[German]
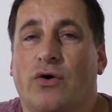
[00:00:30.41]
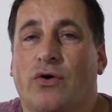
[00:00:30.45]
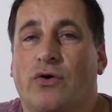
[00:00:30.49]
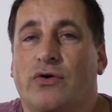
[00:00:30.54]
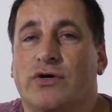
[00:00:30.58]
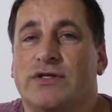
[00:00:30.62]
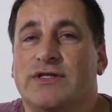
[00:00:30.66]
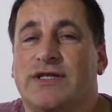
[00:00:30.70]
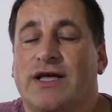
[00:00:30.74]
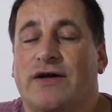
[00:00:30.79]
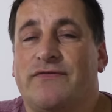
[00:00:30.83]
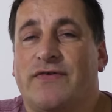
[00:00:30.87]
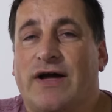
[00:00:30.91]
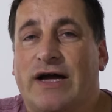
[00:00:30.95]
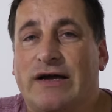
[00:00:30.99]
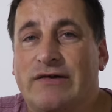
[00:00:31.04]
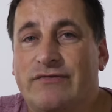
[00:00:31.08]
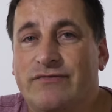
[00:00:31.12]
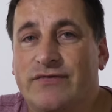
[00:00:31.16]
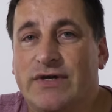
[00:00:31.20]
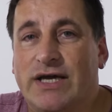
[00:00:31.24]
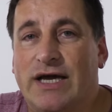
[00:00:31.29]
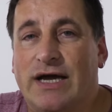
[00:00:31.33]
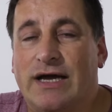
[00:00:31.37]
Und da
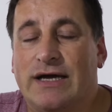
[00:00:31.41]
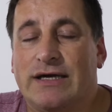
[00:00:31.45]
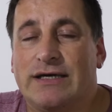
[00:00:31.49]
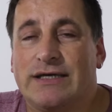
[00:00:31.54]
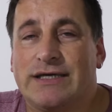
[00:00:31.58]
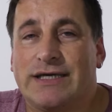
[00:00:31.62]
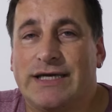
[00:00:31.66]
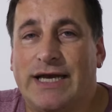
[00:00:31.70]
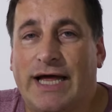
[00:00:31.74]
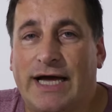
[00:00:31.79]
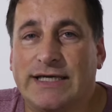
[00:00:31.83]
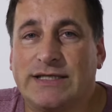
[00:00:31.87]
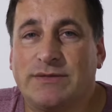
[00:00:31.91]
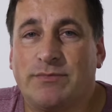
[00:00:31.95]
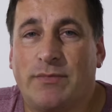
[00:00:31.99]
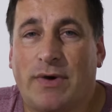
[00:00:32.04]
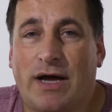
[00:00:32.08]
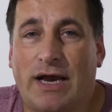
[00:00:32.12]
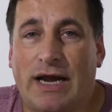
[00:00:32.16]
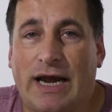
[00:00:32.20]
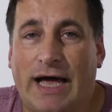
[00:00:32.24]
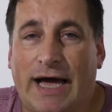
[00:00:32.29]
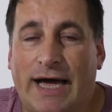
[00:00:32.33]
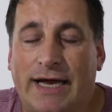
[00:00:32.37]
fangen wir gleich
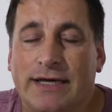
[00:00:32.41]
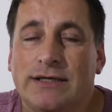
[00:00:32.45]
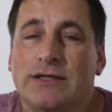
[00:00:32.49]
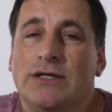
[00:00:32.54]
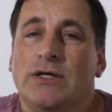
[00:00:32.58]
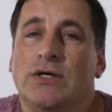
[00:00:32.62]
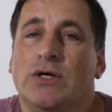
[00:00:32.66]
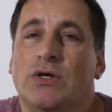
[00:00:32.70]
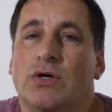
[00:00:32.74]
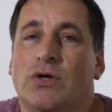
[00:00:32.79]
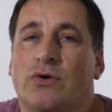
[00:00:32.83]
mal an.